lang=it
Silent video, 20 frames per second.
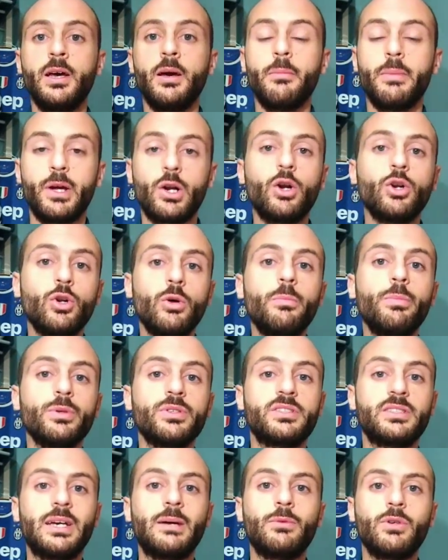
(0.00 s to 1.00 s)
però non
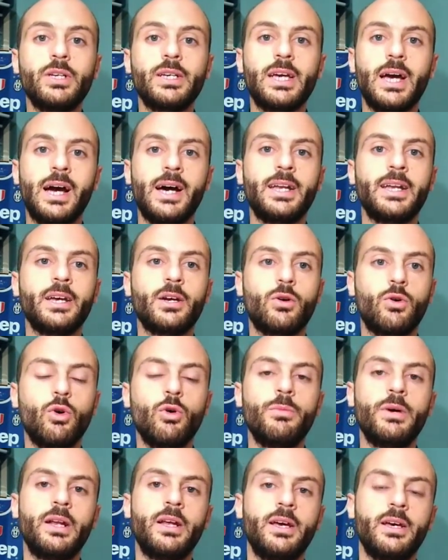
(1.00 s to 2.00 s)
possiamo negare
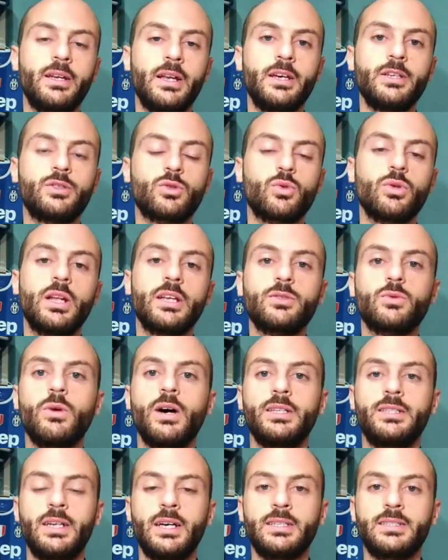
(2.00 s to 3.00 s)
come eh, la, la
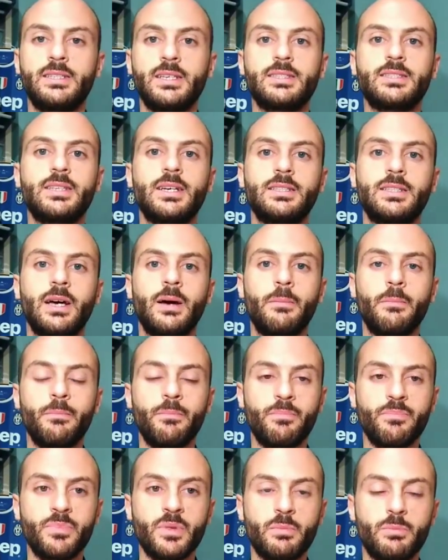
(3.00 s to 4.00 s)
squadra sia stata mh,
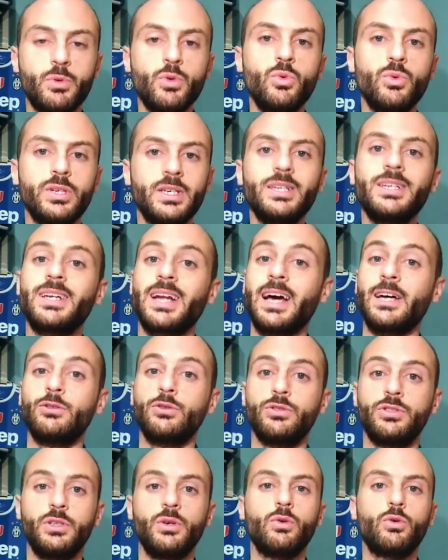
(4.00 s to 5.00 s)
mm, più in
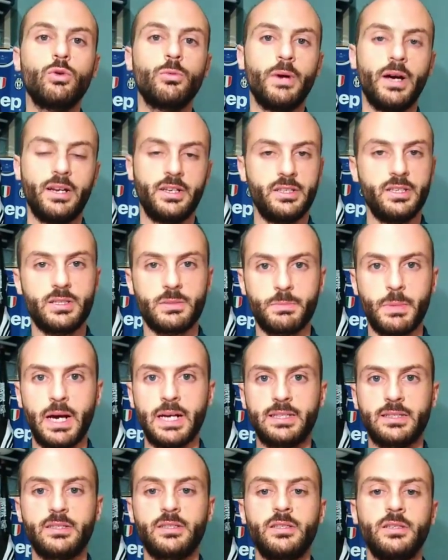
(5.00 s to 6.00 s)
grado di occupare gli
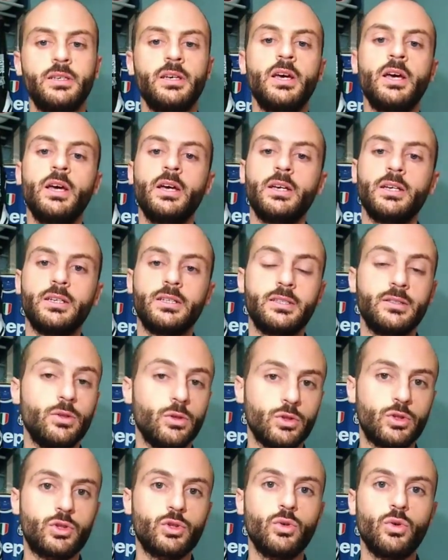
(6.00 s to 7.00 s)
spazi eh,
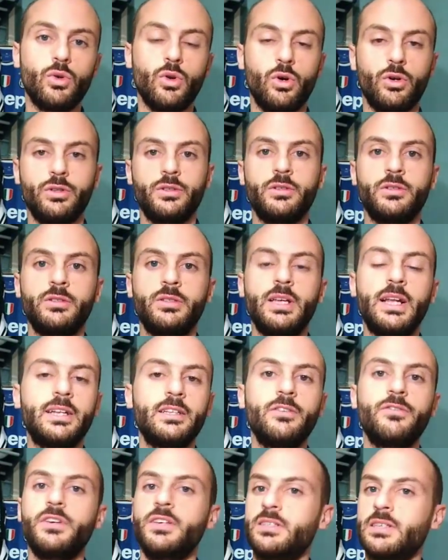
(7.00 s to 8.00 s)
non solo eh, della
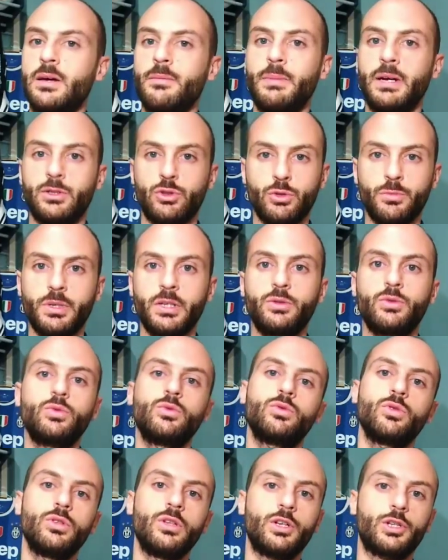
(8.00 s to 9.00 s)
difesa ma
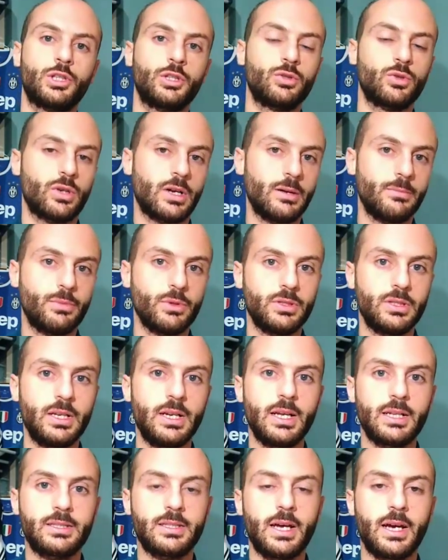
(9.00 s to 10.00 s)
soprattutto del centrocampo e
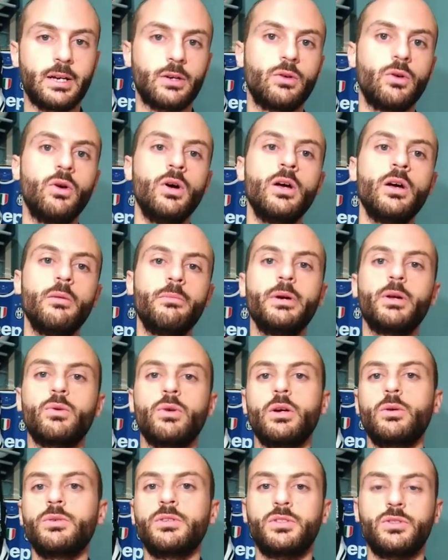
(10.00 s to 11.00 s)
dell'attacco per
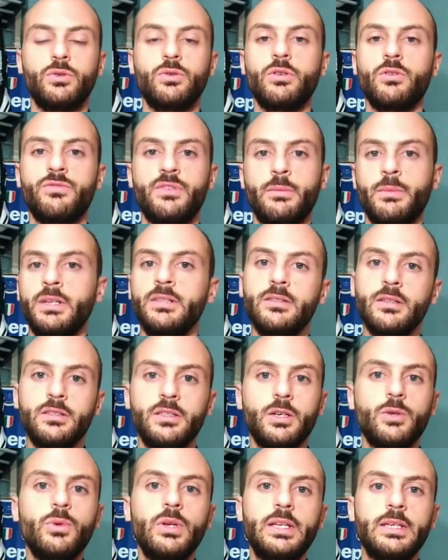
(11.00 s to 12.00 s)
una questione ovviamente
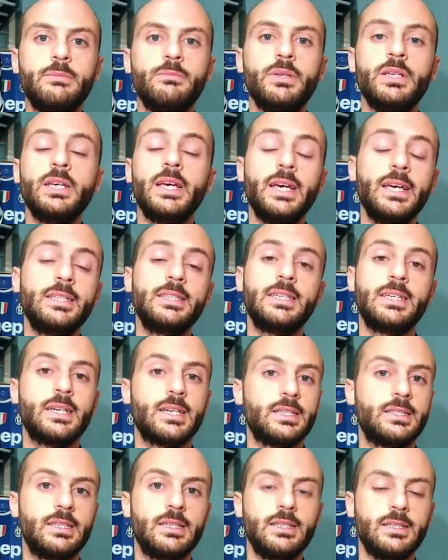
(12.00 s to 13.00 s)
di equilibri e di
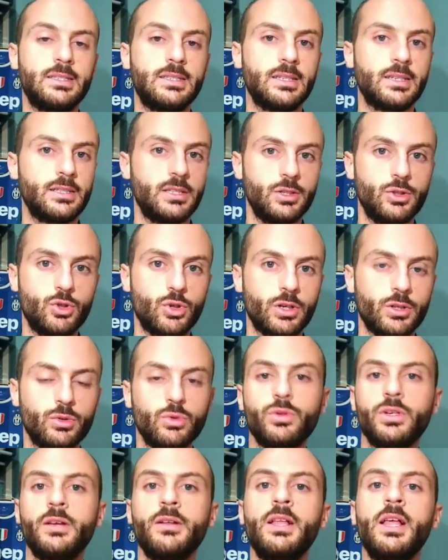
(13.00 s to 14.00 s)
caratteristiche dei
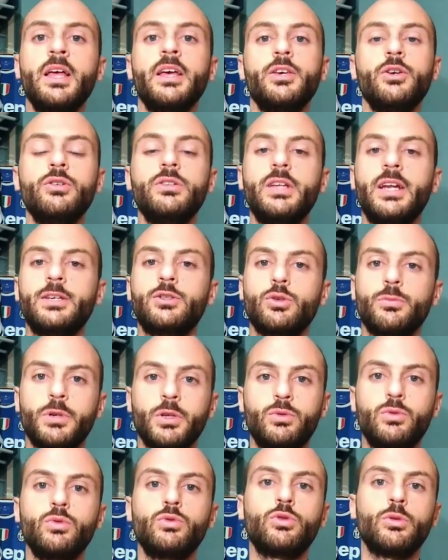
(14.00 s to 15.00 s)
giocatori io direi
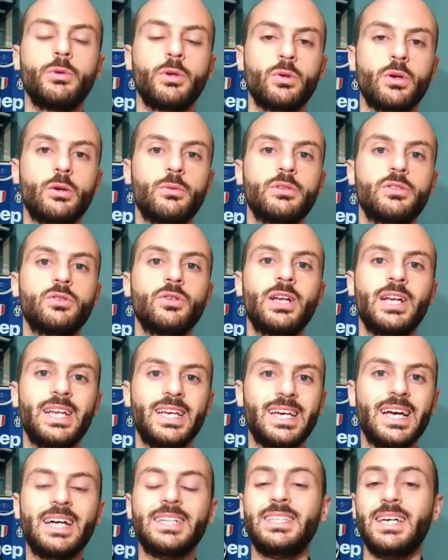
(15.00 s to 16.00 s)
soprattutto per una questione
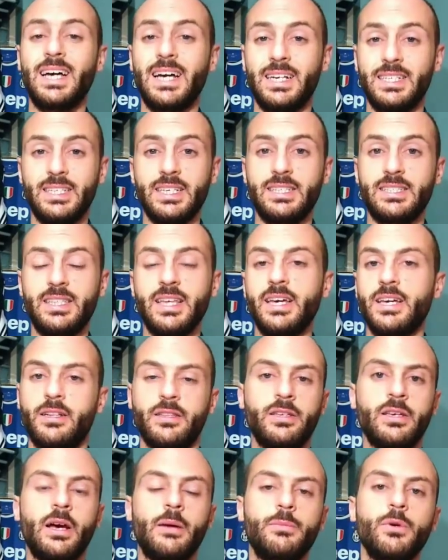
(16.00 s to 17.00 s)
legata agli
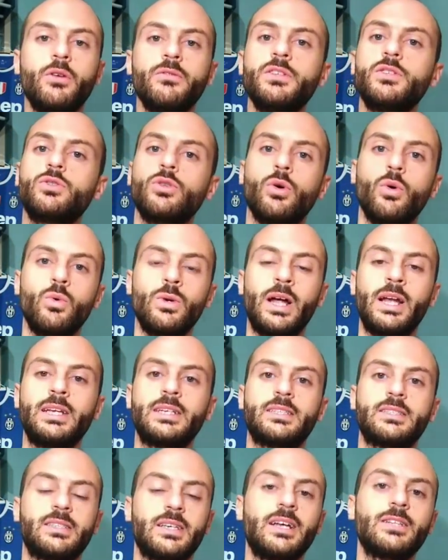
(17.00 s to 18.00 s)
esterni abbiamo visto un
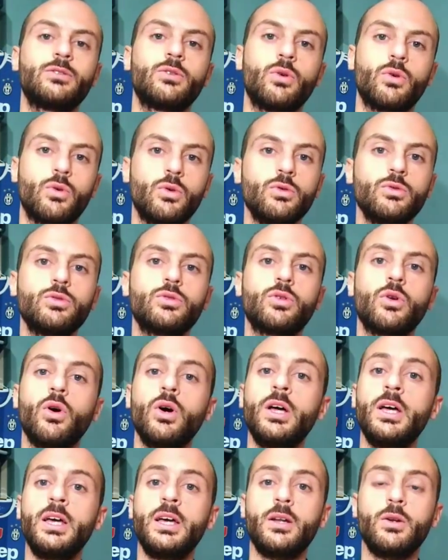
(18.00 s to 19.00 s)
Alexandro
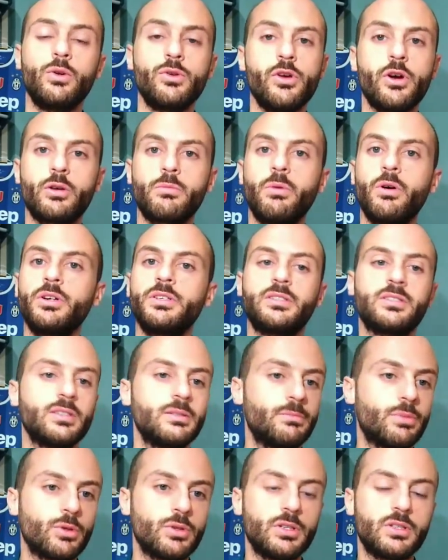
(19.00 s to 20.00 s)
contro lo Young Boys
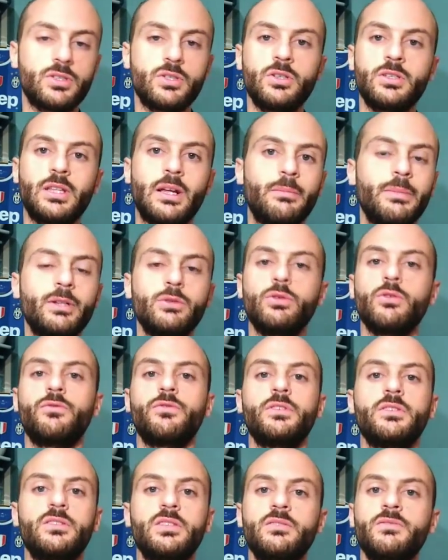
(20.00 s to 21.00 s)
in proiezione talmente
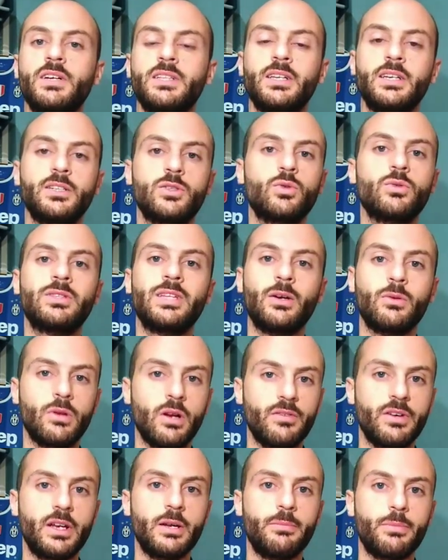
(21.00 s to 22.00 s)
offensiva da risultare
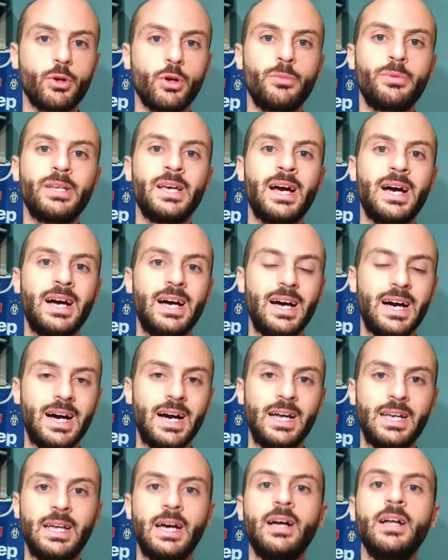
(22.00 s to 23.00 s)
una vera e propria
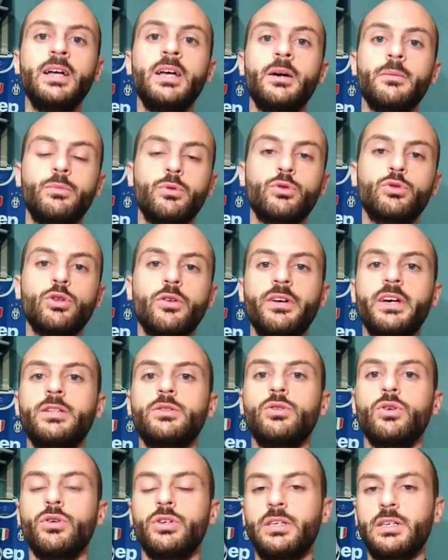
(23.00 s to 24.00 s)
ala pur
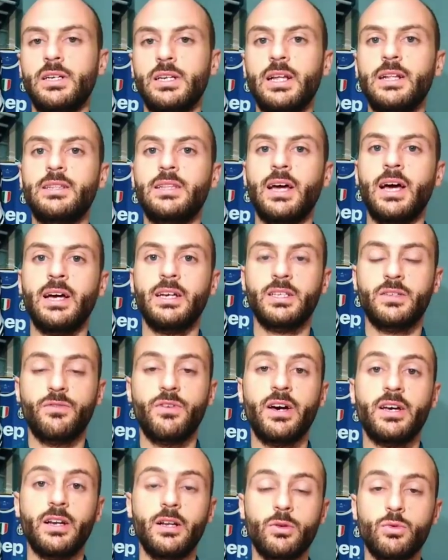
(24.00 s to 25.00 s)
dovendo in realtà
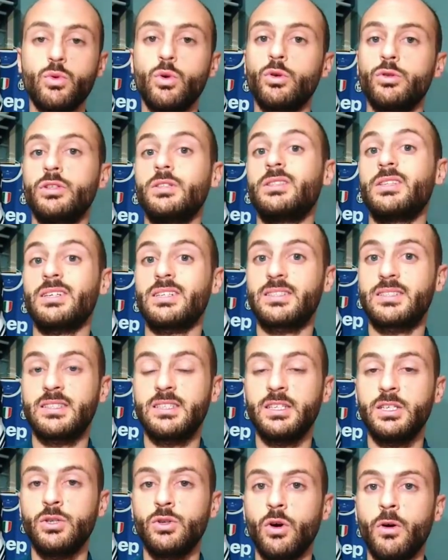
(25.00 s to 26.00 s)
fare il ruolo di
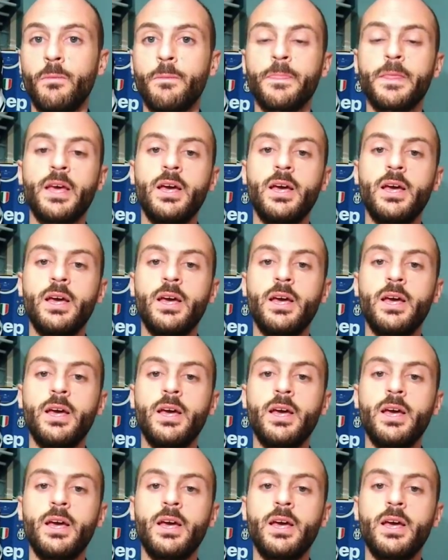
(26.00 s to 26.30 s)
terzino